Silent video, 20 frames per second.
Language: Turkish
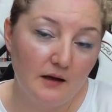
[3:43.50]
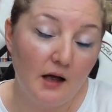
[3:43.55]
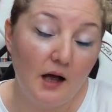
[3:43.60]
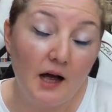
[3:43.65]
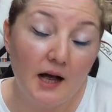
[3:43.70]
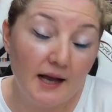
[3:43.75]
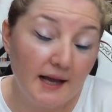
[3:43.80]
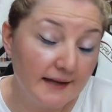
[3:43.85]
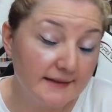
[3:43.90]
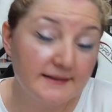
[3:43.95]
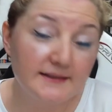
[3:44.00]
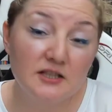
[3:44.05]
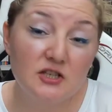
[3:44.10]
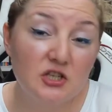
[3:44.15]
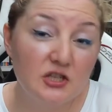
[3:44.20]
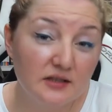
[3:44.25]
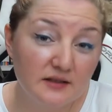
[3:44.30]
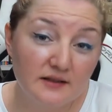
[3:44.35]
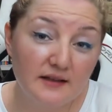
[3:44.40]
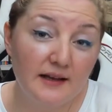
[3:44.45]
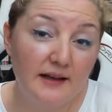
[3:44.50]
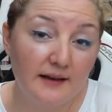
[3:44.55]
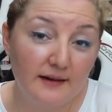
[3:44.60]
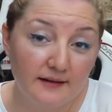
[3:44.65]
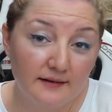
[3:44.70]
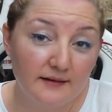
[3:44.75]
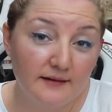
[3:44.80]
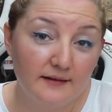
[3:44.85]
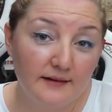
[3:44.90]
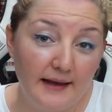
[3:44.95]
Hayat için de
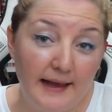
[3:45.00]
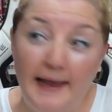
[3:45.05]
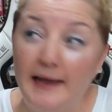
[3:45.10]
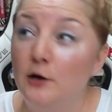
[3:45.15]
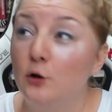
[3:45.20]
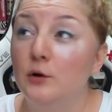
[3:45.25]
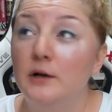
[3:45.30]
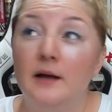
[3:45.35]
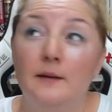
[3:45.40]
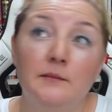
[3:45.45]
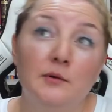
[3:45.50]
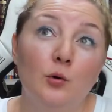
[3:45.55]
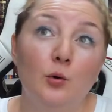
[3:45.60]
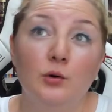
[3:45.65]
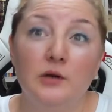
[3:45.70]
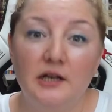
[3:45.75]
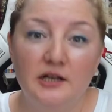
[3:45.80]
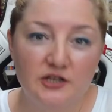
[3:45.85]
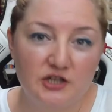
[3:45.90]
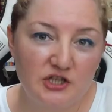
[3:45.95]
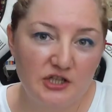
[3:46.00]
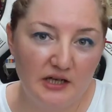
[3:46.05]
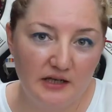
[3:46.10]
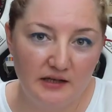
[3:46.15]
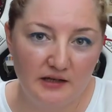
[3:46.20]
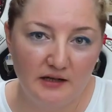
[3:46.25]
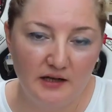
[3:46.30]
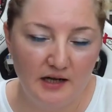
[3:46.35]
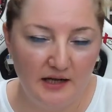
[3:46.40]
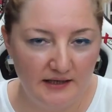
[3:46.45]
en önemli olan
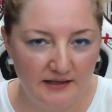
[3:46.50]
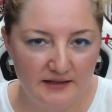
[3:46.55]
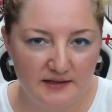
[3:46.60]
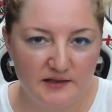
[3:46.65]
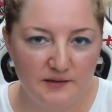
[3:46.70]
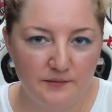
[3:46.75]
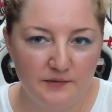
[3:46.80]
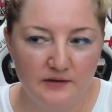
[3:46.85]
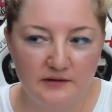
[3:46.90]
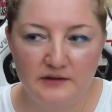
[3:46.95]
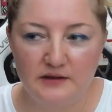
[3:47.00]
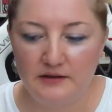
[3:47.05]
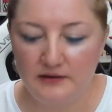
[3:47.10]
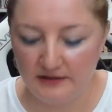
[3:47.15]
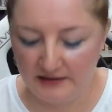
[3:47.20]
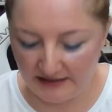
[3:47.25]
şey aynı zamanda.